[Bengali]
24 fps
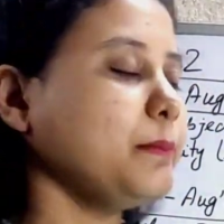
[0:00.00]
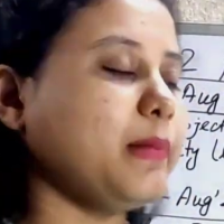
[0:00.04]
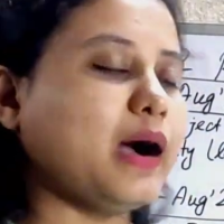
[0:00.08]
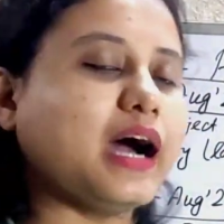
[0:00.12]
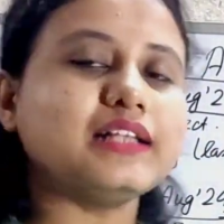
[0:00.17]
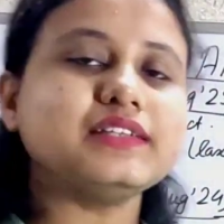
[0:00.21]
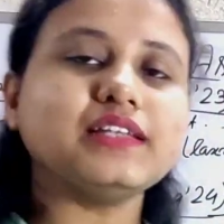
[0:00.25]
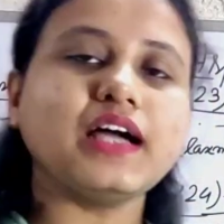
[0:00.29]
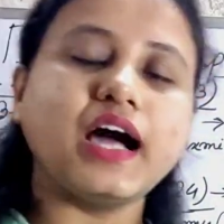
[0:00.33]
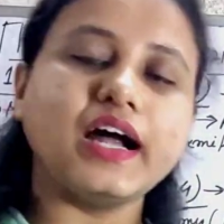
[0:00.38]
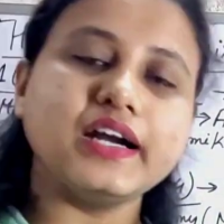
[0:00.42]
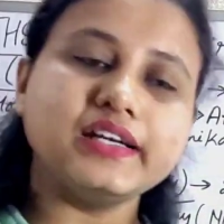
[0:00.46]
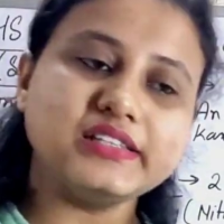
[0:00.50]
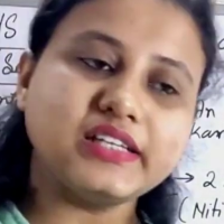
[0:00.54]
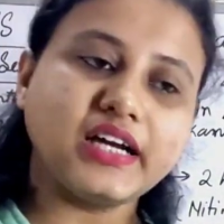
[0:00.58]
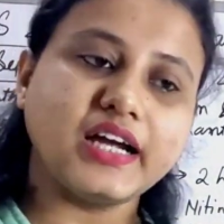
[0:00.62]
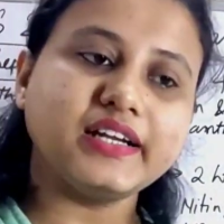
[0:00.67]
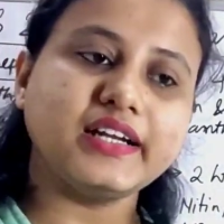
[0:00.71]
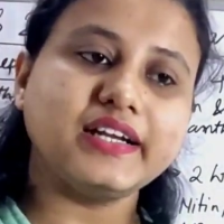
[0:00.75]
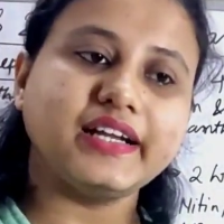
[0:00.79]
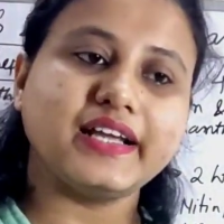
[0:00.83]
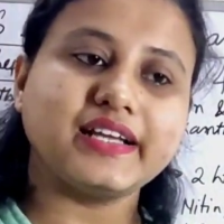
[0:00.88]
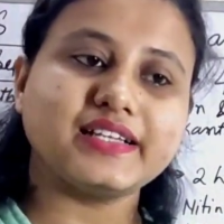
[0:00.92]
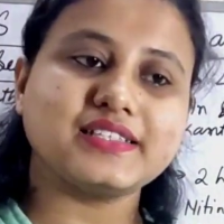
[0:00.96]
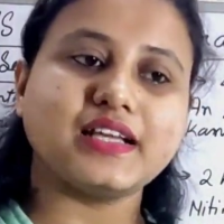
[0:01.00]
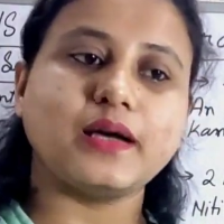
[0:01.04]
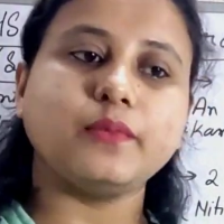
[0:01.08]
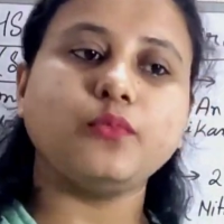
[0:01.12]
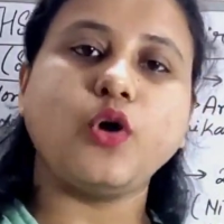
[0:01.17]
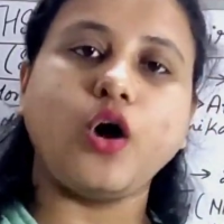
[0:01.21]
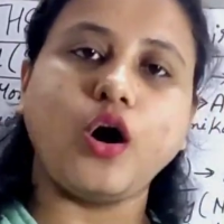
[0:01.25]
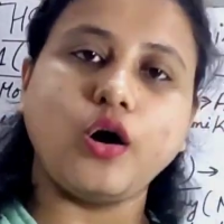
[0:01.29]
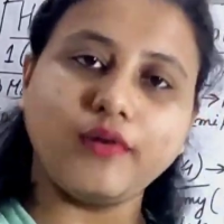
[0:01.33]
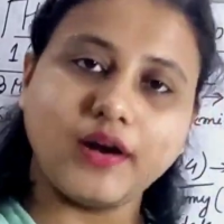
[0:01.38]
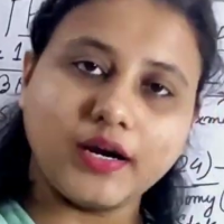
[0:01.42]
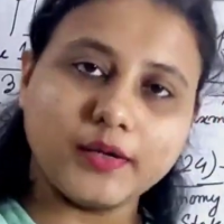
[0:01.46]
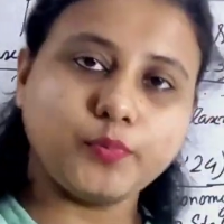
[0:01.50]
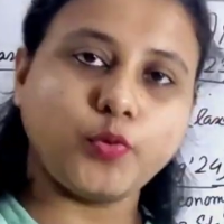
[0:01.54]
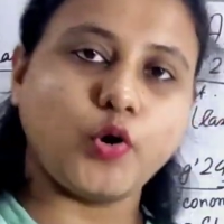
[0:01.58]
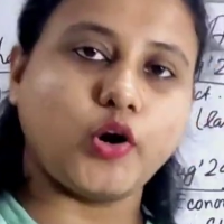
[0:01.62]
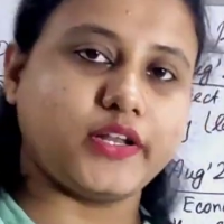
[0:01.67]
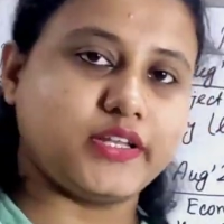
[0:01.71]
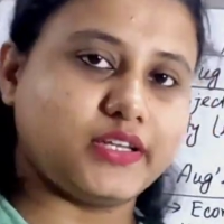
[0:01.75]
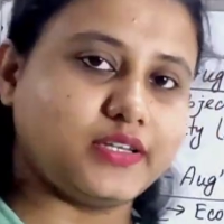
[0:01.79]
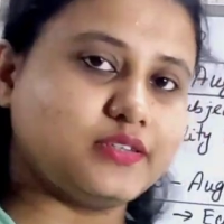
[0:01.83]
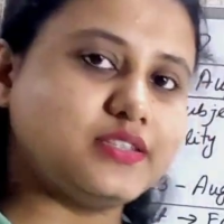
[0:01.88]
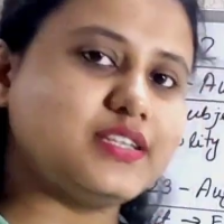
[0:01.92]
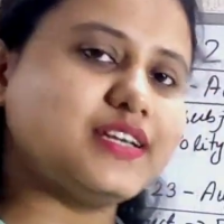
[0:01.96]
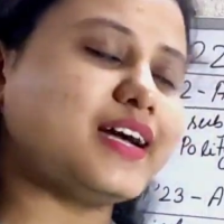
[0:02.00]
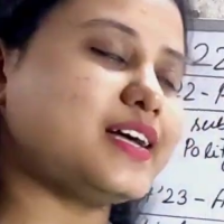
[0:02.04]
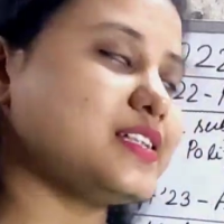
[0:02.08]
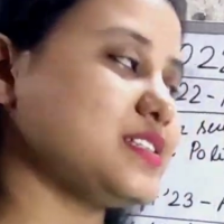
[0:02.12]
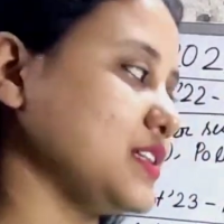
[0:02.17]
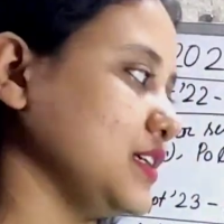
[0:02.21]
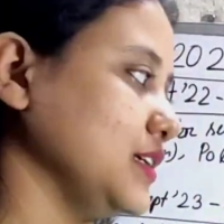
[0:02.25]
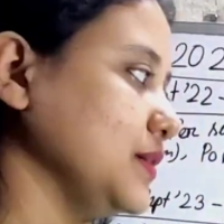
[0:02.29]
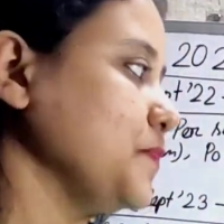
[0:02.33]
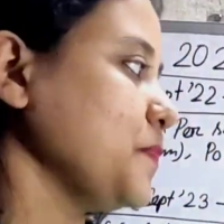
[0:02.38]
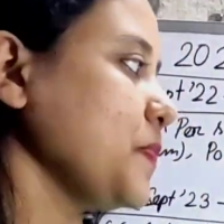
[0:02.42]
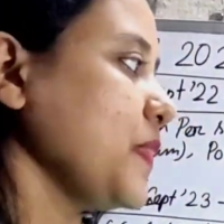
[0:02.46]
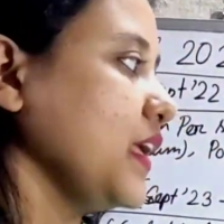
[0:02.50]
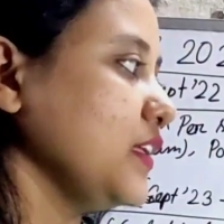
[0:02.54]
বা থার্ড ইয়ারের এক্সাম হওয়ার পরে ঠিক আছে